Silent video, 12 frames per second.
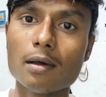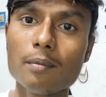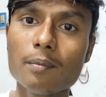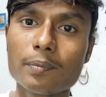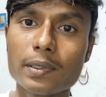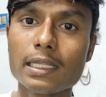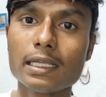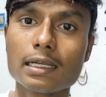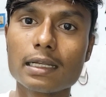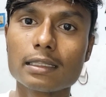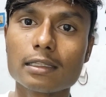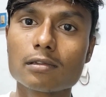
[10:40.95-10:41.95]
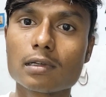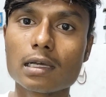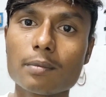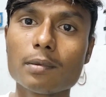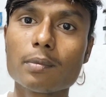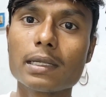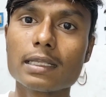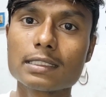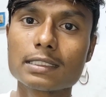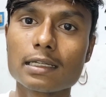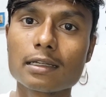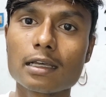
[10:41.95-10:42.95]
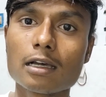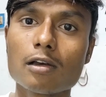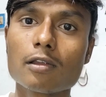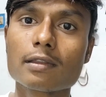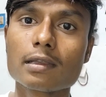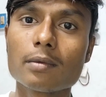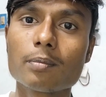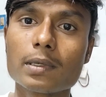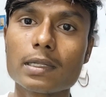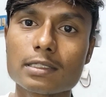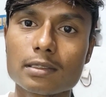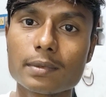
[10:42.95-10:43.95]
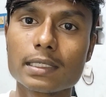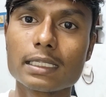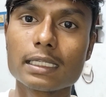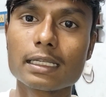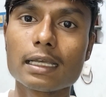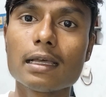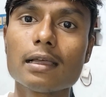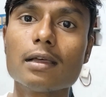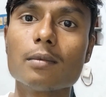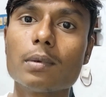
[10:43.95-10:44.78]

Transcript: हम फिटिंग कर दिए तो काफ़ी बढ़िया चल रहा है और इसका प्रेशर भी ठीक है